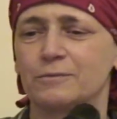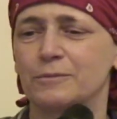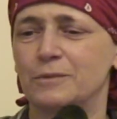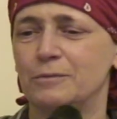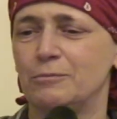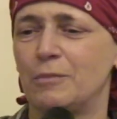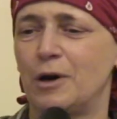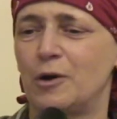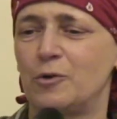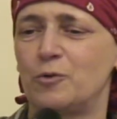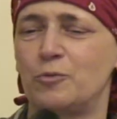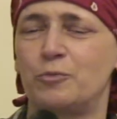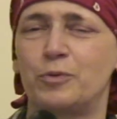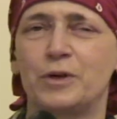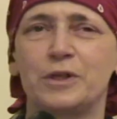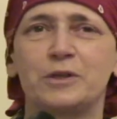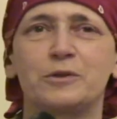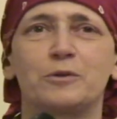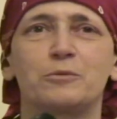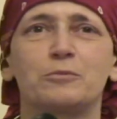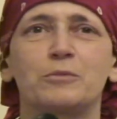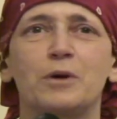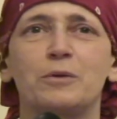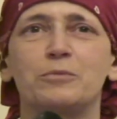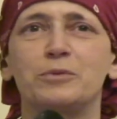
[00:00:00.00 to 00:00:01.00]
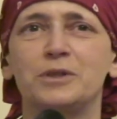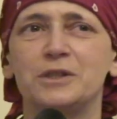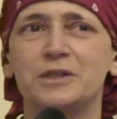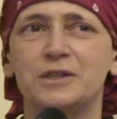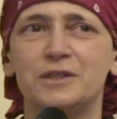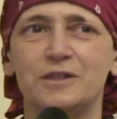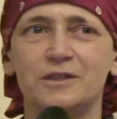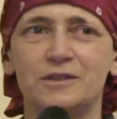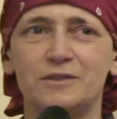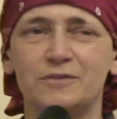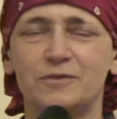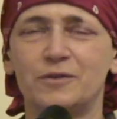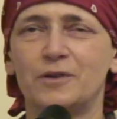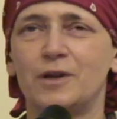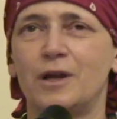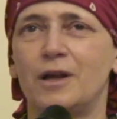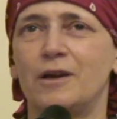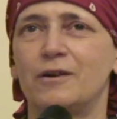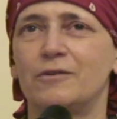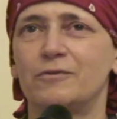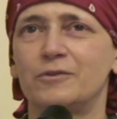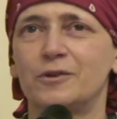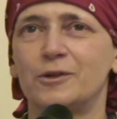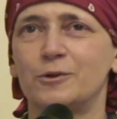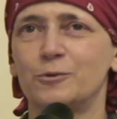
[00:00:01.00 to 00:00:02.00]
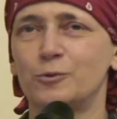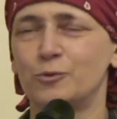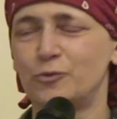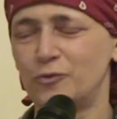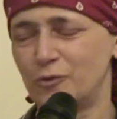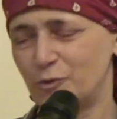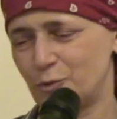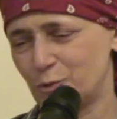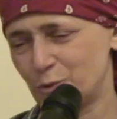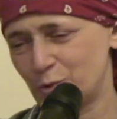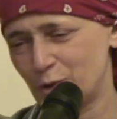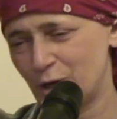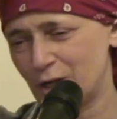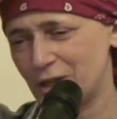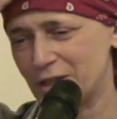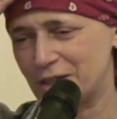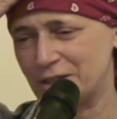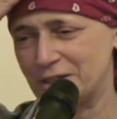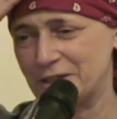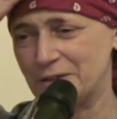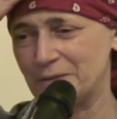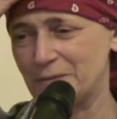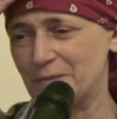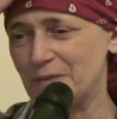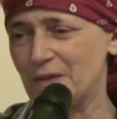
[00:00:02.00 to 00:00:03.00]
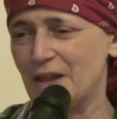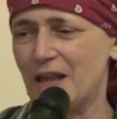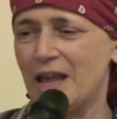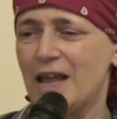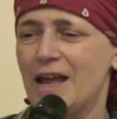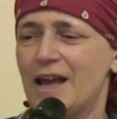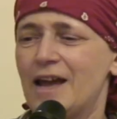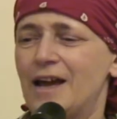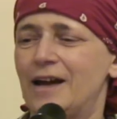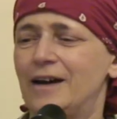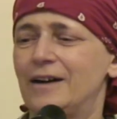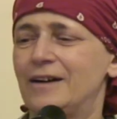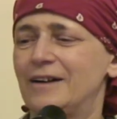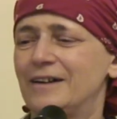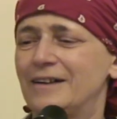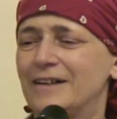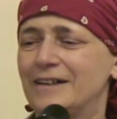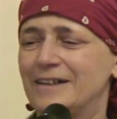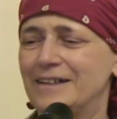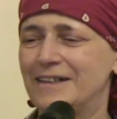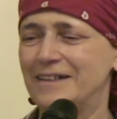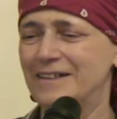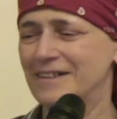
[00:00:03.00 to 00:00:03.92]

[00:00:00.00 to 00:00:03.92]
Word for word: могу потом объяснить э, в в куларах. Э,